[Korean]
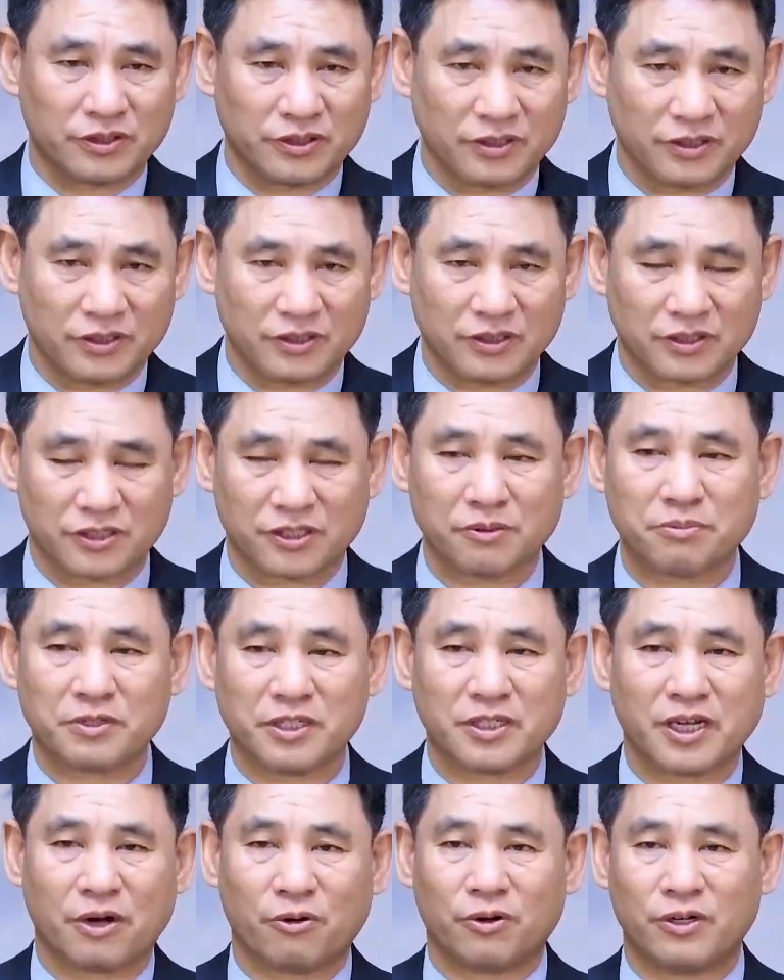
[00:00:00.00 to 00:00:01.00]

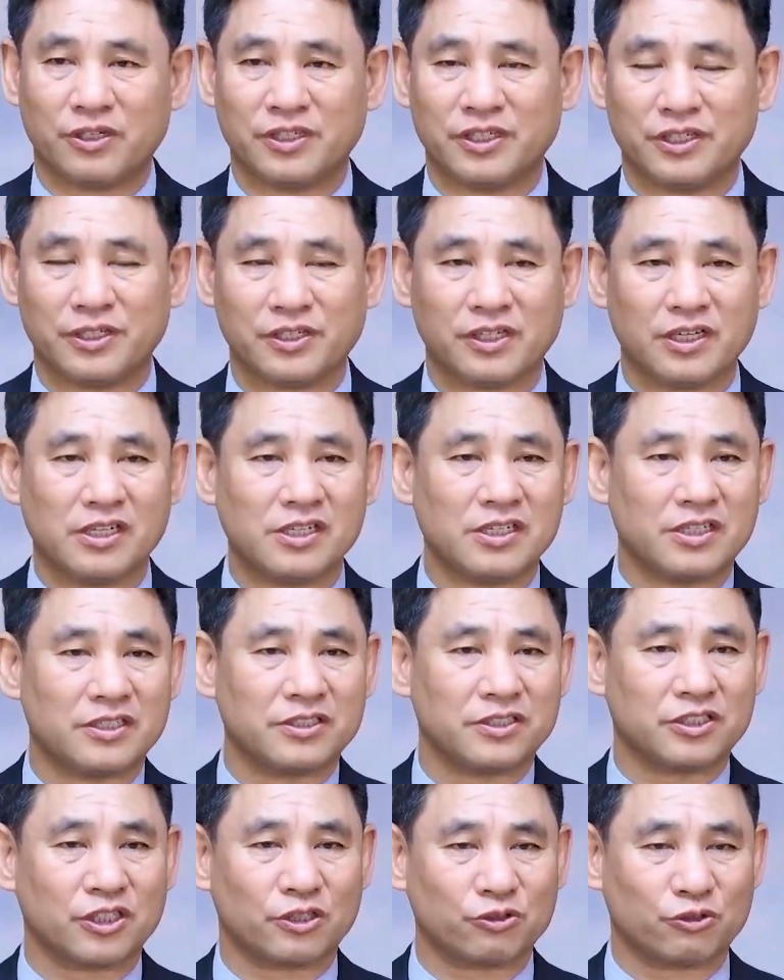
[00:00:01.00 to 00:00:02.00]
11개월, 이 1년
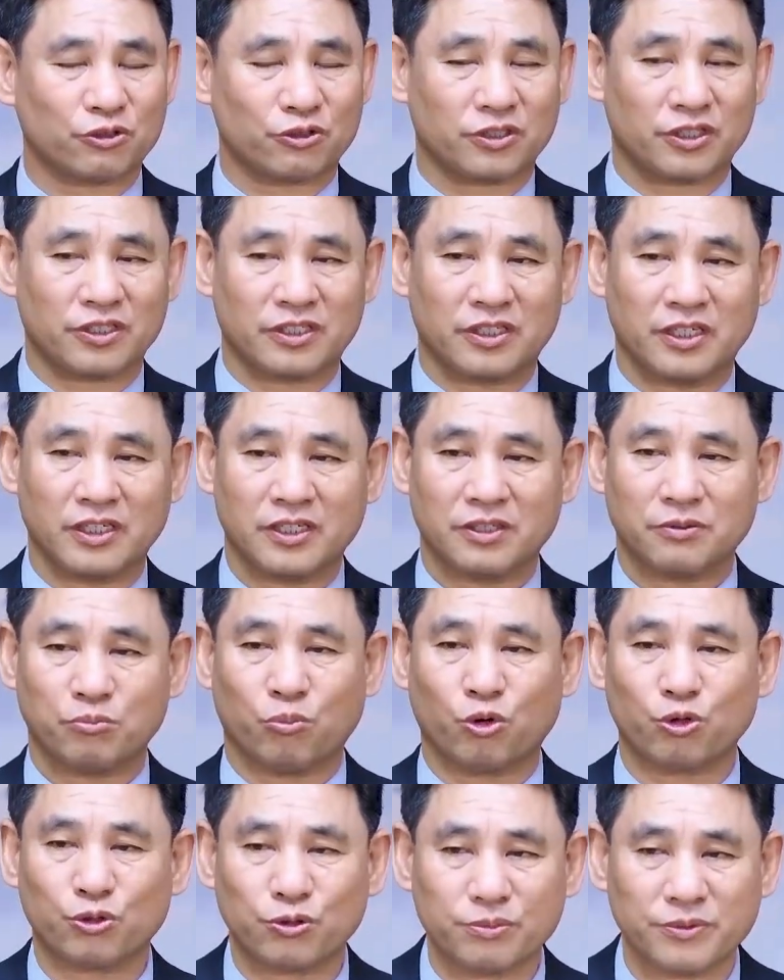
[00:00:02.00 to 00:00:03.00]
정도를
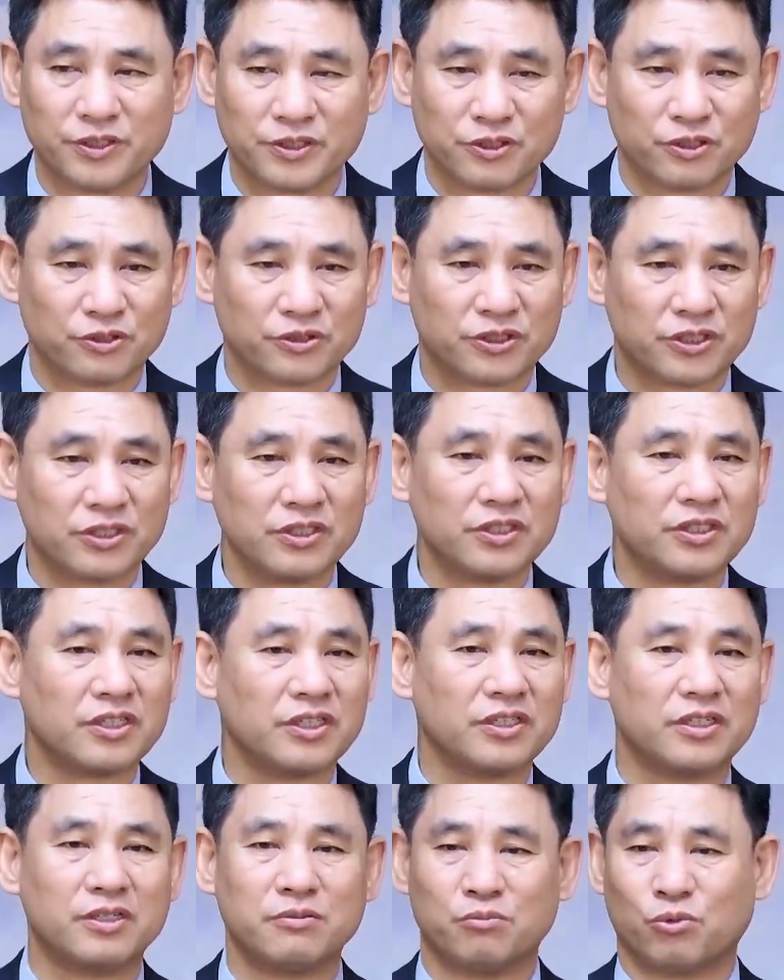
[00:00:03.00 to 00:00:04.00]
모르면요,
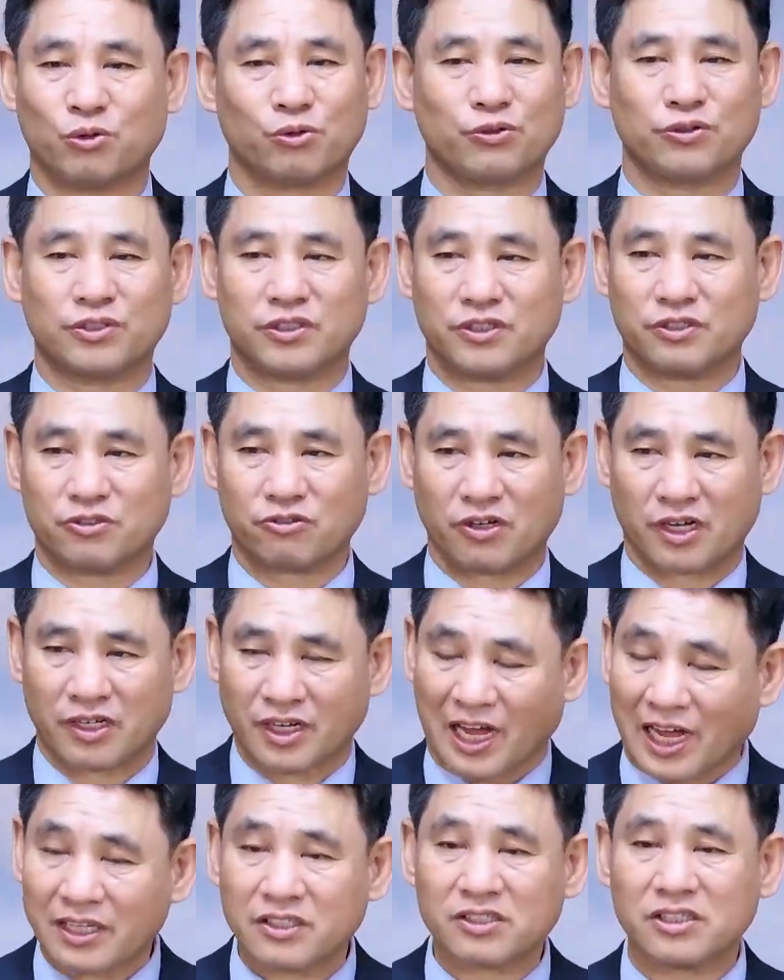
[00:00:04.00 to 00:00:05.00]
성경을 모르는 것과
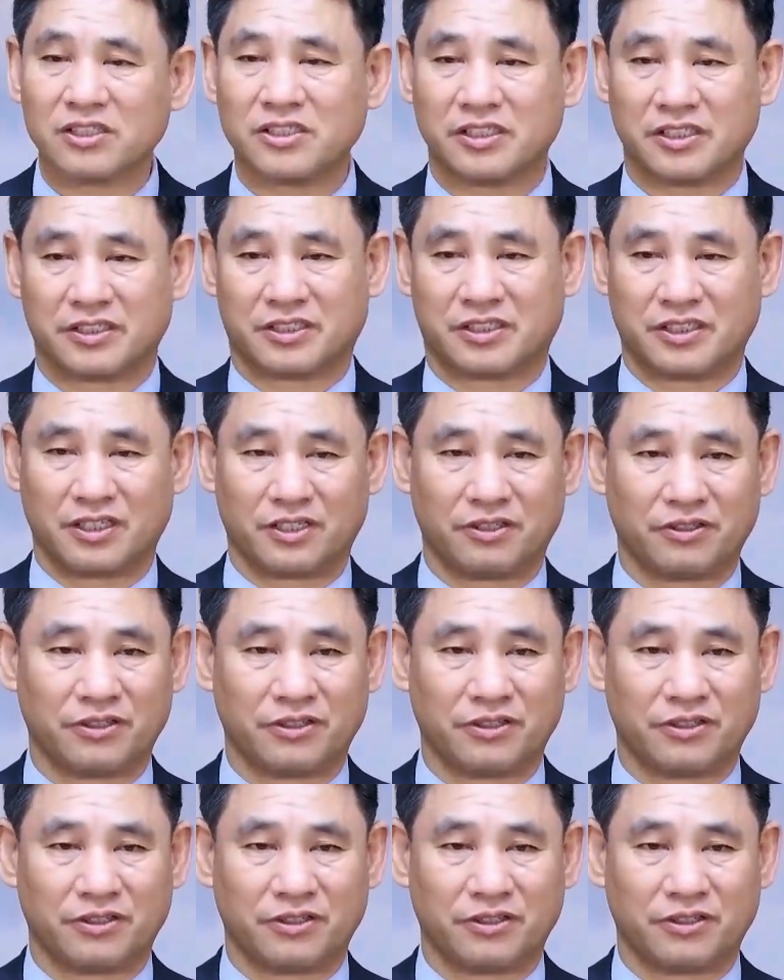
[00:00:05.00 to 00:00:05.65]
같은 것이에요.